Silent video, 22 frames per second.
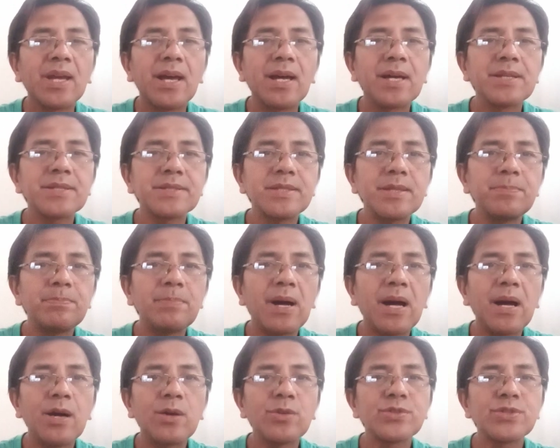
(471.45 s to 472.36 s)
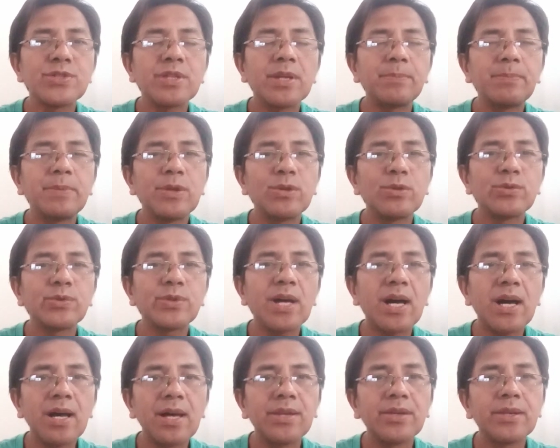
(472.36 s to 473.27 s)
ang safe house na
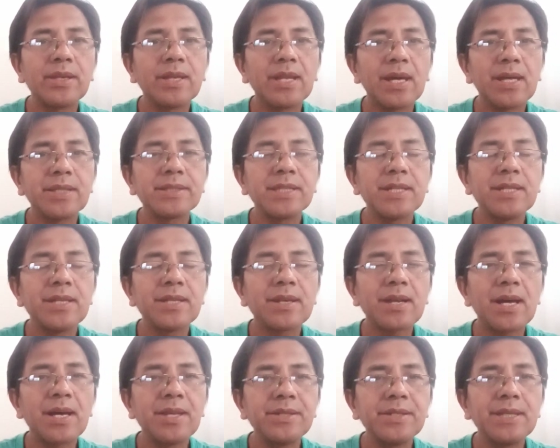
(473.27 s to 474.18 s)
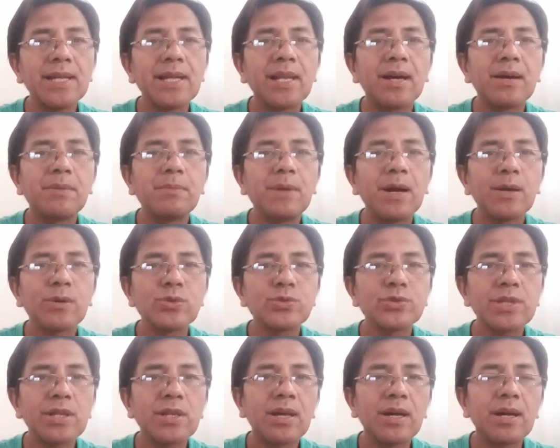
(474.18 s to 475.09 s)
pinuntahan na tinirhan nila bago
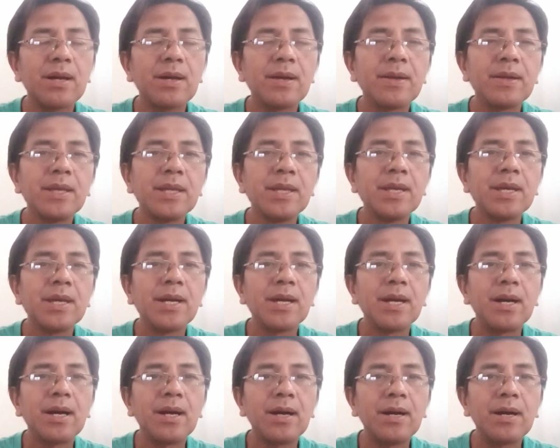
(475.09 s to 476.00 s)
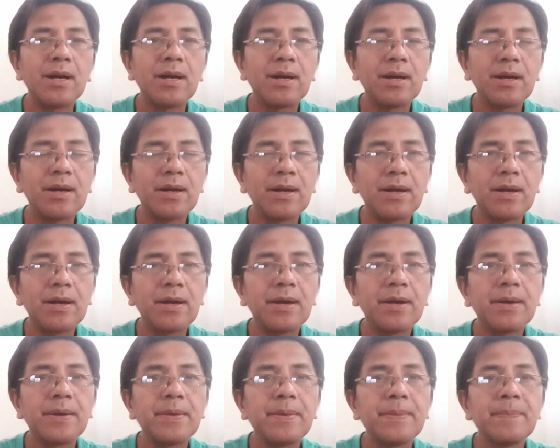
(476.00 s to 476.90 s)
sila
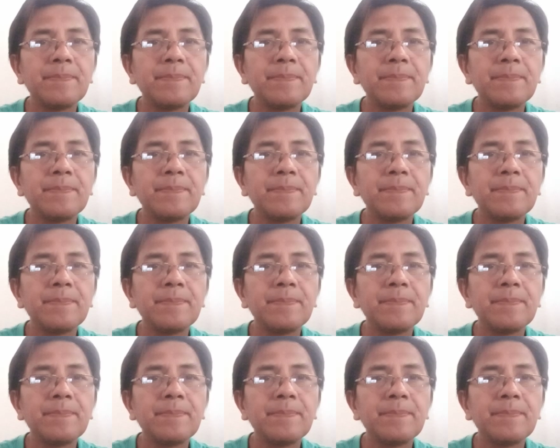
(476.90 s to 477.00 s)
uh,